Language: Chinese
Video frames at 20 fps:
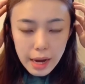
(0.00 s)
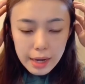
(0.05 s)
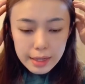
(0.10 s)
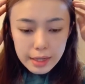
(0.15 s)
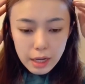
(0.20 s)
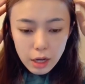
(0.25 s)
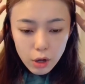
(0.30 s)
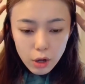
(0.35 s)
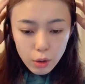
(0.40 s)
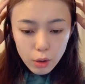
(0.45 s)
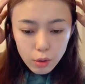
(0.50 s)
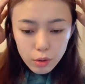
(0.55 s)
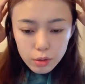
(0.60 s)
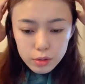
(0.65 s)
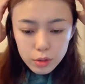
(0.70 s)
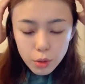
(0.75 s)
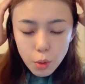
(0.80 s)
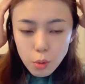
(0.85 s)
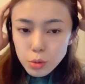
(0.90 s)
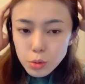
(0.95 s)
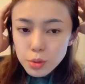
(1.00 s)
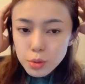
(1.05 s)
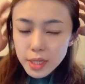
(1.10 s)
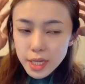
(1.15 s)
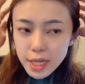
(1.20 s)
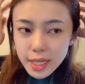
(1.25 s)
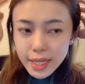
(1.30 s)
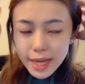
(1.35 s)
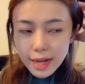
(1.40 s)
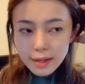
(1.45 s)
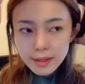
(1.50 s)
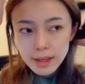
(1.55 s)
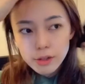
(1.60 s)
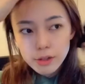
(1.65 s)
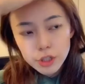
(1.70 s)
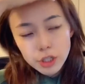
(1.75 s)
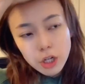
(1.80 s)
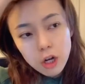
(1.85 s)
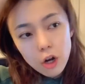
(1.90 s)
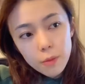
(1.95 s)
然后工作了一两年
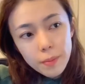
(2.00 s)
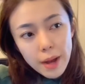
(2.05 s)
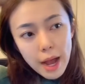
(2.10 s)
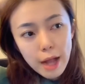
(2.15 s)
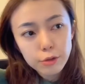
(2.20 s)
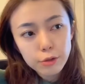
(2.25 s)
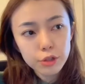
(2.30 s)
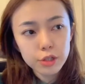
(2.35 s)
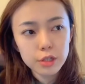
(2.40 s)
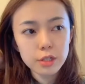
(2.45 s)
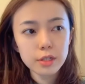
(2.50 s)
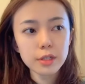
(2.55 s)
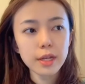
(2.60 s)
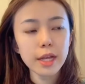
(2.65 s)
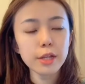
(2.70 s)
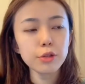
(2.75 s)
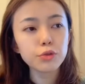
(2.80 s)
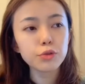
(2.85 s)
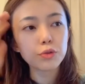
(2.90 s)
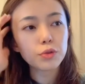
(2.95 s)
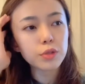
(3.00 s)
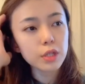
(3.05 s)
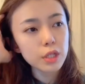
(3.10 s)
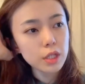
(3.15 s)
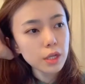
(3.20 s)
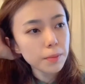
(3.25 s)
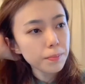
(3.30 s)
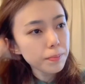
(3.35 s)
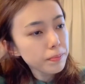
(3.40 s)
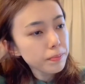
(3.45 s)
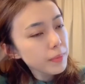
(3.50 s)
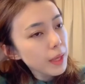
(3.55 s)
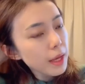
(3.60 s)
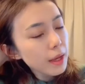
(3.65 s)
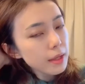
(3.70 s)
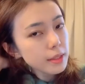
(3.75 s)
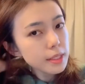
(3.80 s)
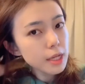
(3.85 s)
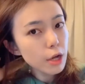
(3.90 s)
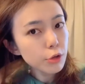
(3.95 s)
之后吧，就是根据你的
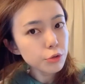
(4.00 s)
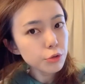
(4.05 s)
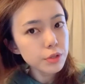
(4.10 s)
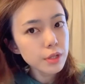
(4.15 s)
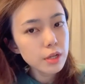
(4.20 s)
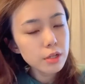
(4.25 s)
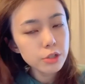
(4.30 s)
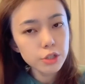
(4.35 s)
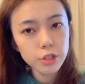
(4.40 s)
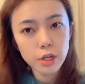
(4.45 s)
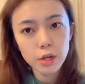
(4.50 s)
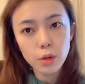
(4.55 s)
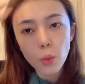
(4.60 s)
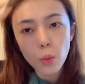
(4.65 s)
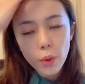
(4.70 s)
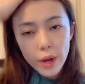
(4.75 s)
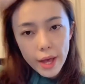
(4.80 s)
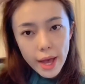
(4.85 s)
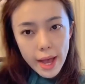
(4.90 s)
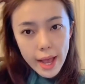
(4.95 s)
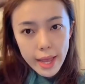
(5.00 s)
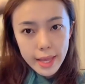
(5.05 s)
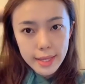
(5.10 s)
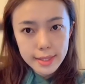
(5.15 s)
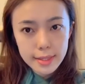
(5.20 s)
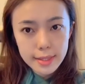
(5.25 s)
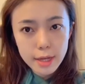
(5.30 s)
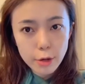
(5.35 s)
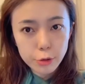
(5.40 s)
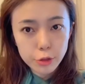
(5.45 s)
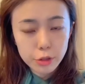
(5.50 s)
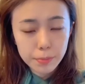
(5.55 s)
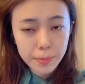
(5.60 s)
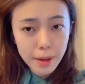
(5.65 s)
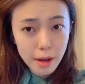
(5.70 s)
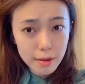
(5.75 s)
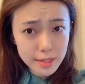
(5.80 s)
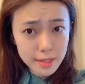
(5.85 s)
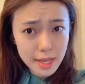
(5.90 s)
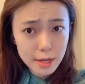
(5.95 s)
教学的成果呀，一些教学的表
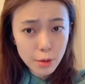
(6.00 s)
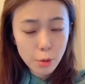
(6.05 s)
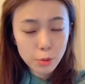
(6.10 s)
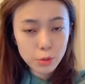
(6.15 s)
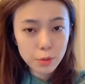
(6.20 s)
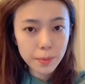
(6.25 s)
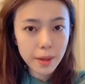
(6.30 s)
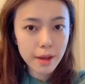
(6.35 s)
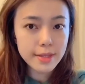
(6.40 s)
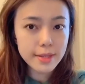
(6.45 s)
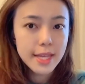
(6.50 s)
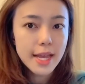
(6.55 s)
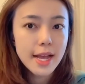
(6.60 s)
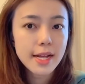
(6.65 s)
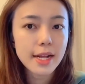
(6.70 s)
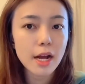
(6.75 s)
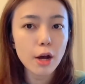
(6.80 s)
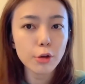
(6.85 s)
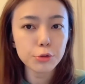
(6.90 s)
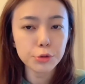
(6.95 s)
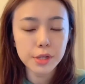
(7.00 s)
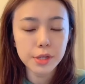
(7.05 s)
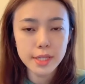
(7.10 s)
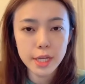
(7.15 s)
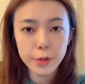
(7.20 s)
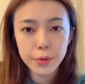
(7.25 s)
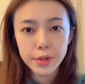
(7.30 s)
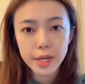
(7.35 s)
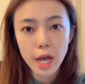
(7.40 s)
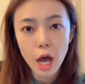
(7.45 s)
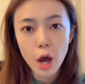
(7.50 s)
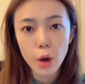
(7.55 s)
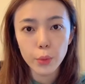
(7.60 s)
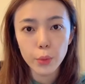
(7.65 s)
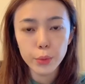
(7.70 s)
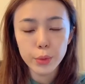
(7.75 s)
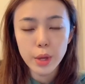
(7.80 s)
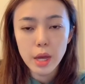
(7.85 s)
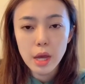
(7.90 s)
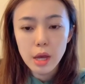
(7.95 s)
现、工资表现，然后学校才会考
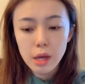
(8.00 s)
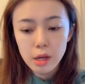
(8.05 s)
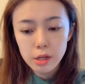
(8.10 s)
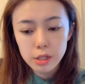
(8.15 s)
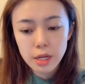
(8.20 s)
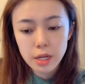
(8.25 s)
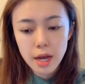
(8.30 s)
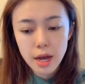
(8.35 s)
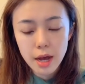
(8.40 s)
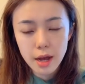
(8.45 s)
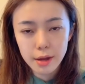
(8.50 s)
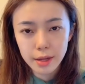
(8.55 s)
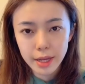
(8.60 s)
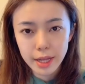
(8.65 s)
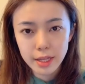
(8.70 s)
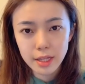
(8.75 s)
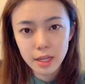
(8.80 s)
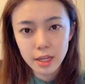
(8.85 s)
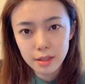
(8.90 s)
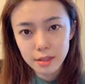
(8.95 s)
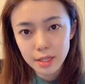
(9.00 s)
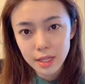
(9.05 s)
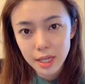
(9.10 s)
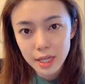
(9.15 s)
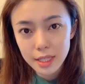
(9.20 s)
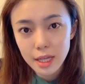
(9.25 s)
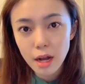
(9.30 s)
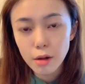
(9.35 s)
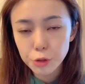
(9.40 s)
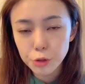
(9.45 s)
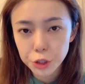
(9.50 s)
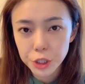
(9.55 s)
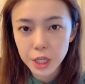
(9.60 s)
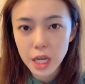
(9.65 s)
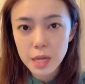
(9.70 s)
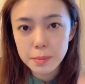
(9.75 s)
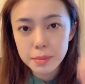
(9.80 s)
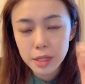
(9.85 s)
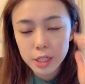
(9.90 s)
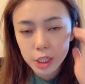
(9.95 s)
虑，呃，给你提到
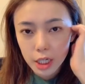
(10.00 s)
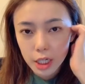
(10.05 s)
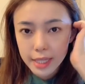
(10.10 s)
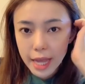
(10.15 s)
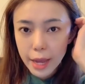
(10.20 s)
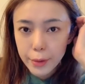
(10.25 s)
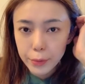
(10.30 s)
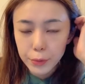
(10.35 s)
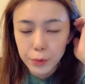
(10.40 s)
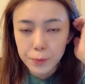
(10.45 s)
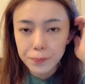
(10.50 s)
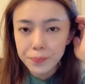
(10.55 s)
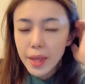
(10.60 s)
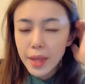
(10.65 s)
GM 的这个待遇，